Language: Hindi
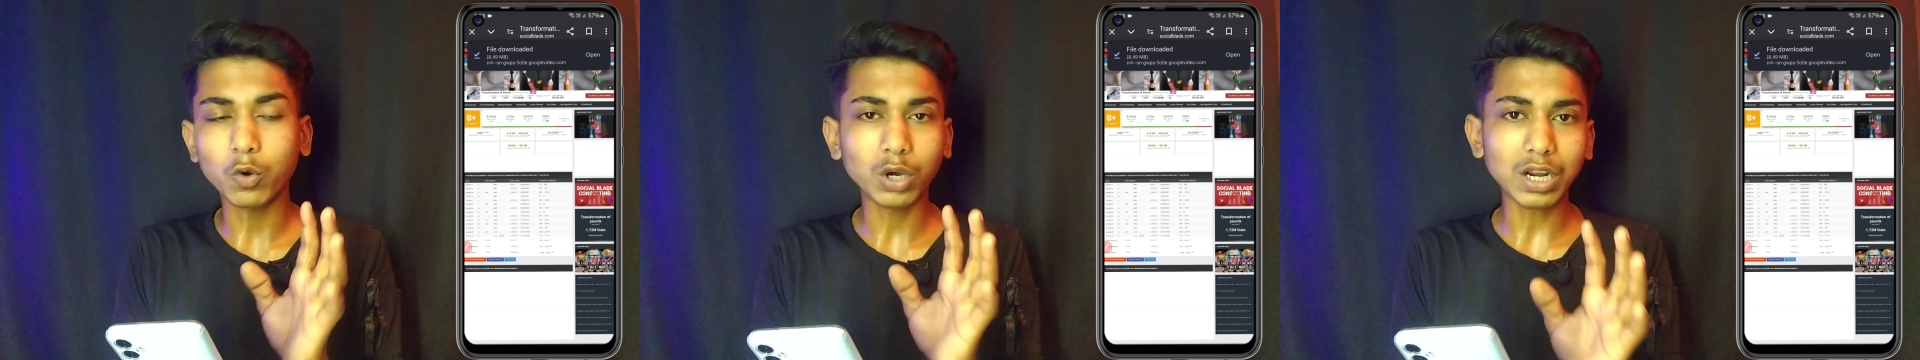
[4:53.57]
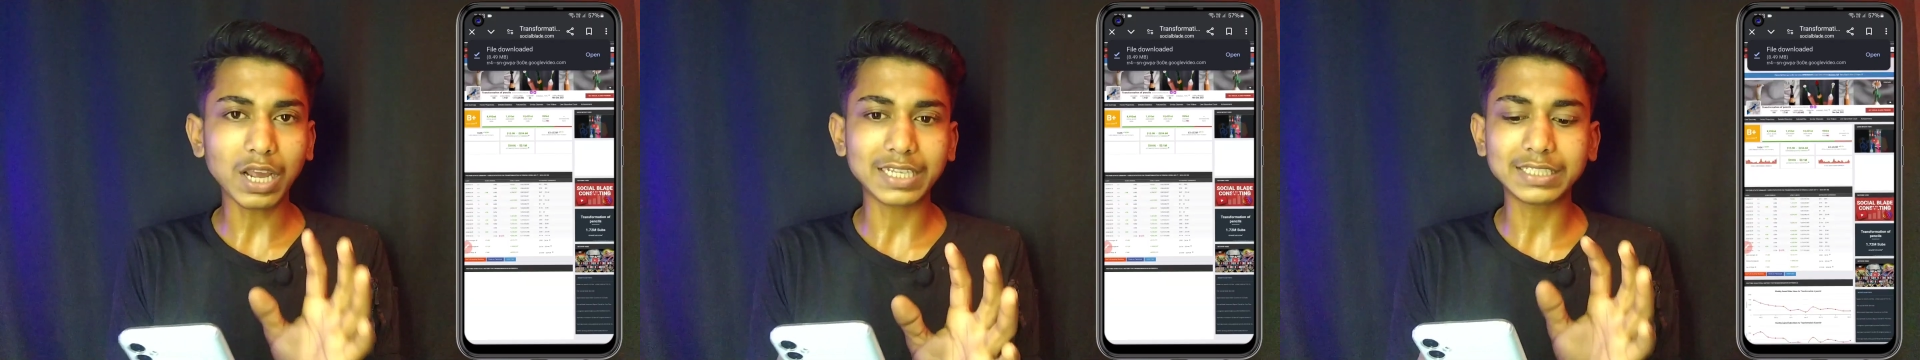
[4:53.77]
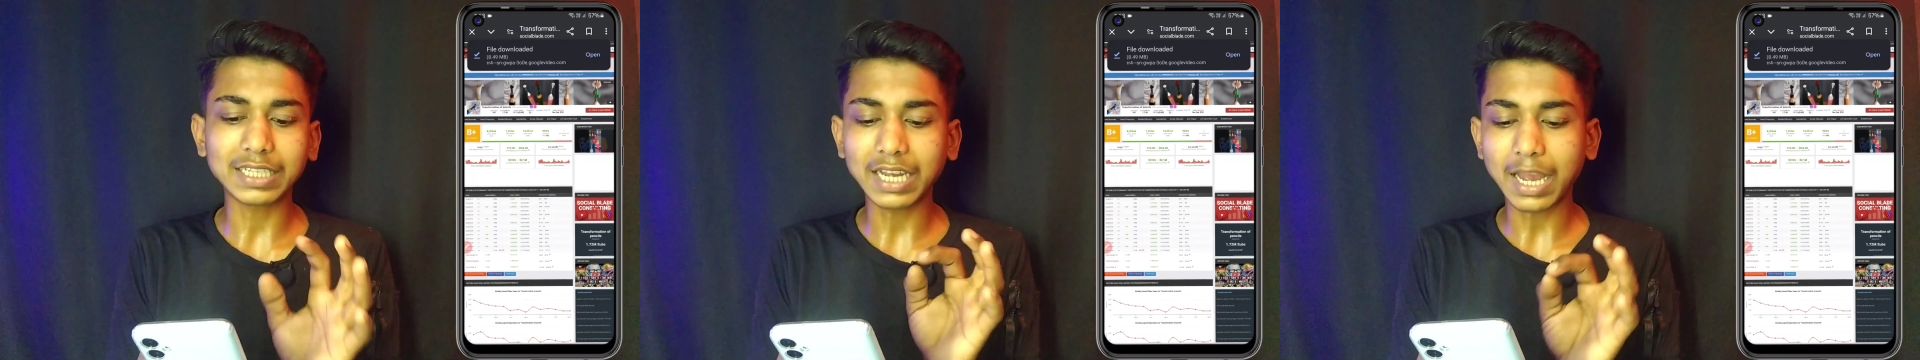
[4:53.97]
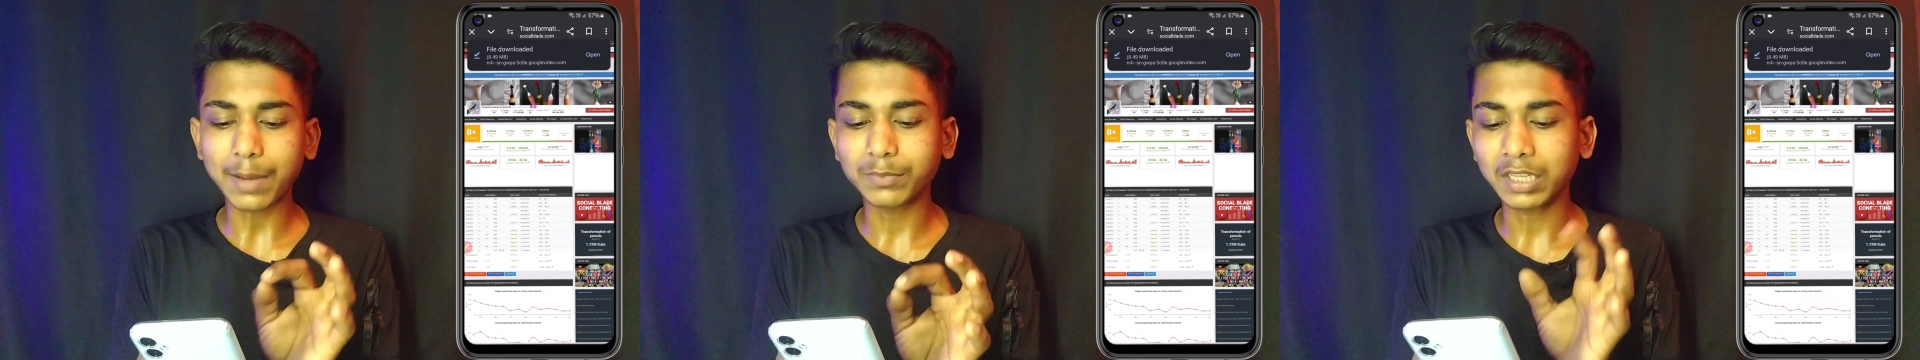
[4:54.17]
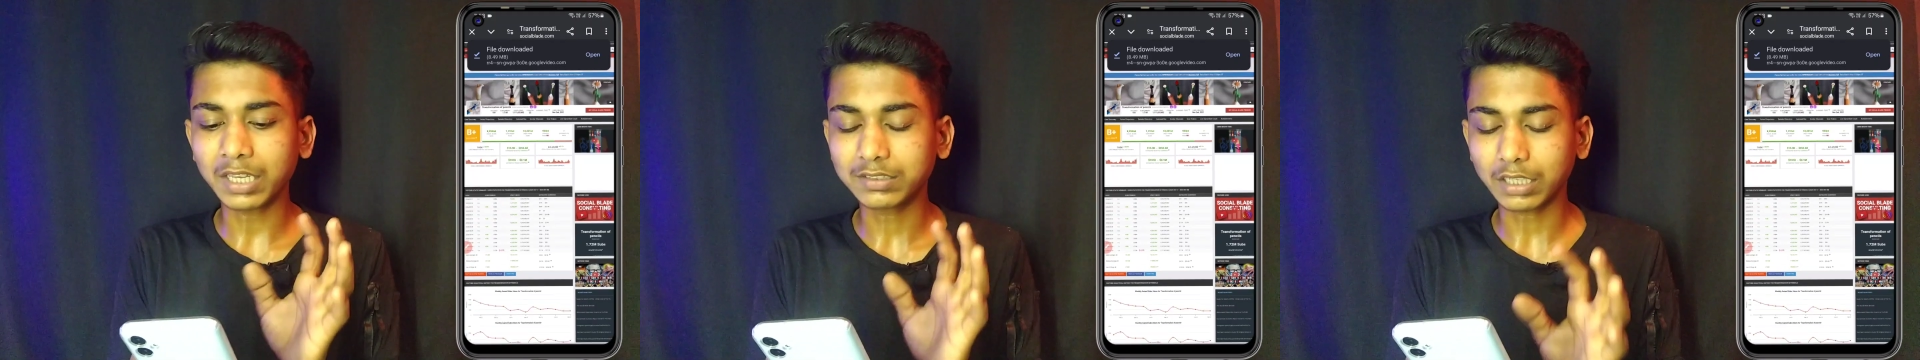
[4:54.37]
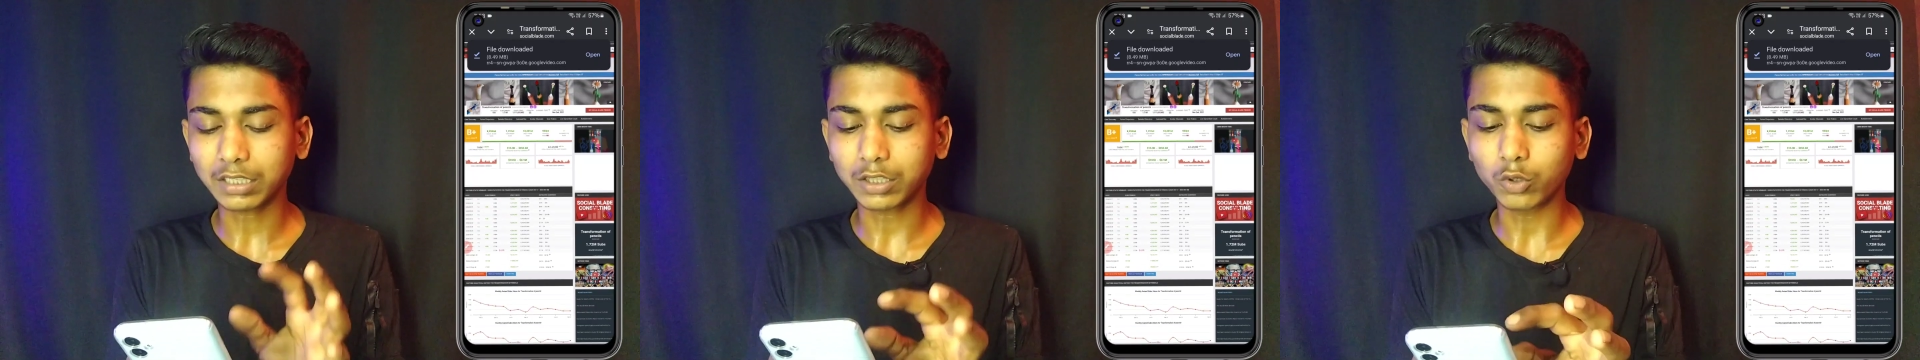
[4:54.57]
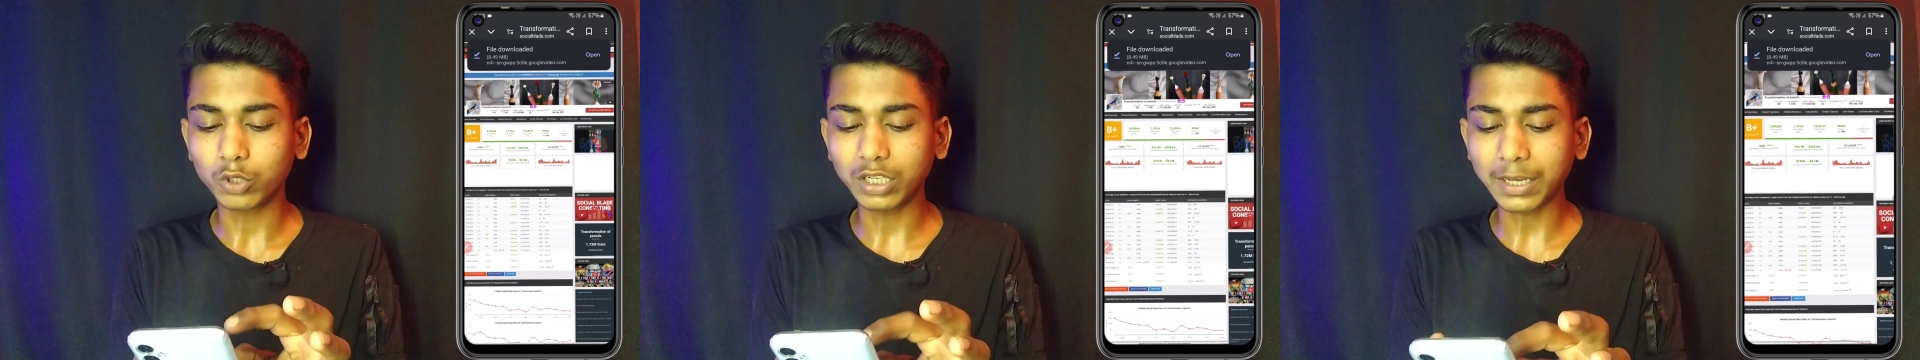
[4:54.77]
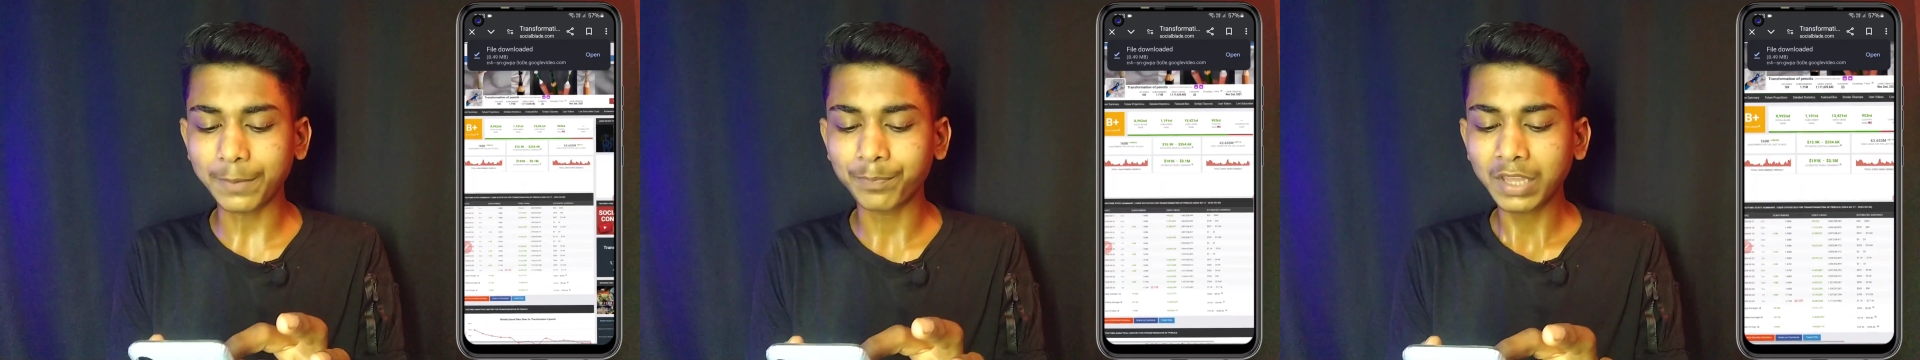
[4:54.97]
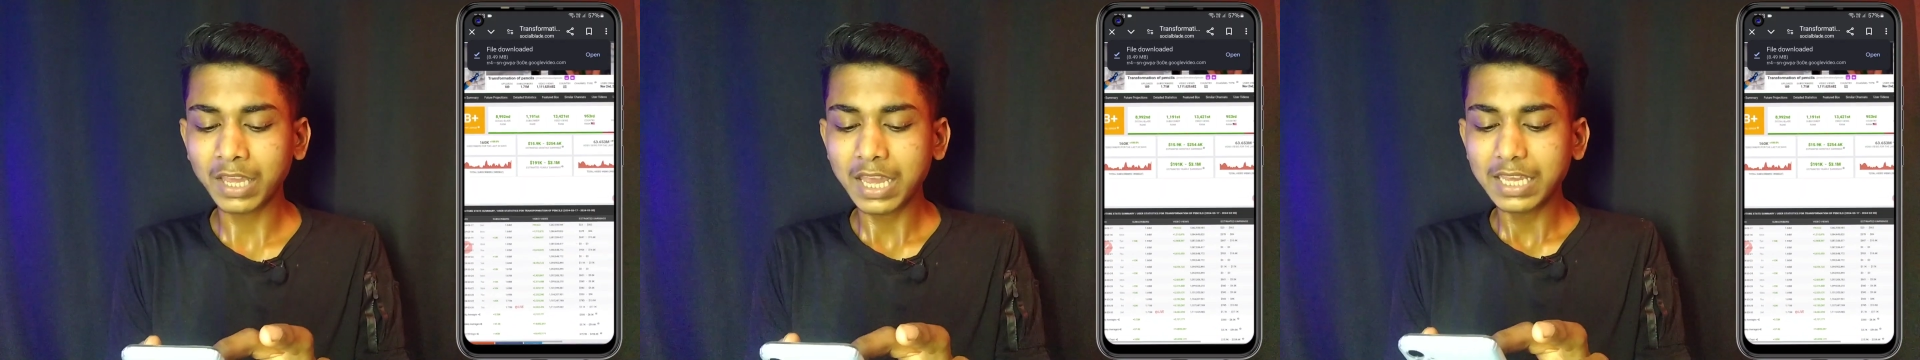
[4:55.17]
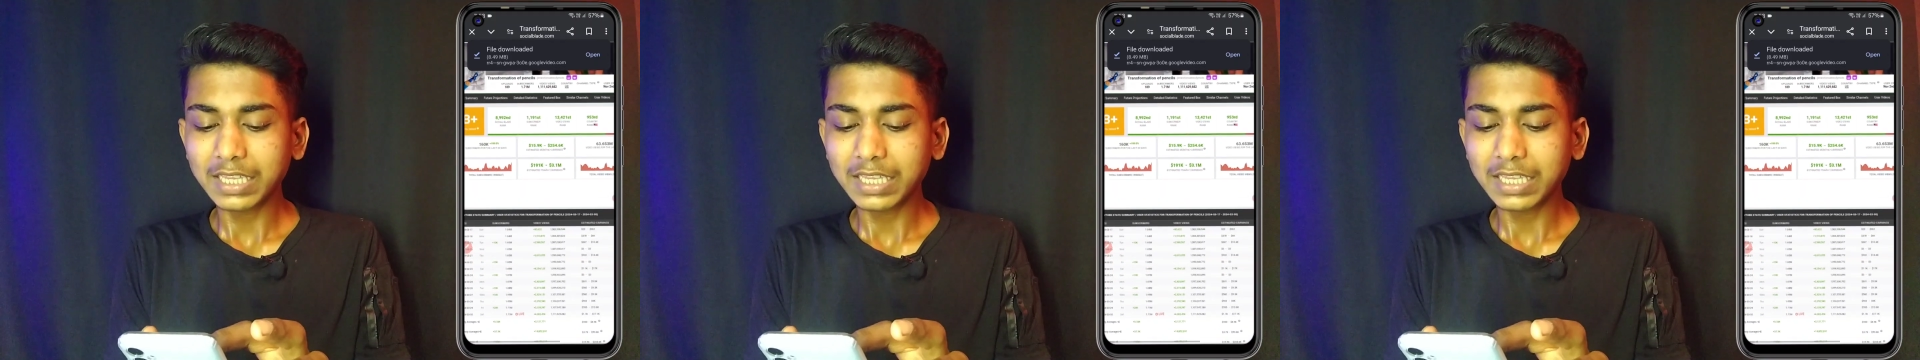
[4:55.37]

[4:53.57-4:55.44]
होकर आ जाएगा आप देख सकते हो ठीक है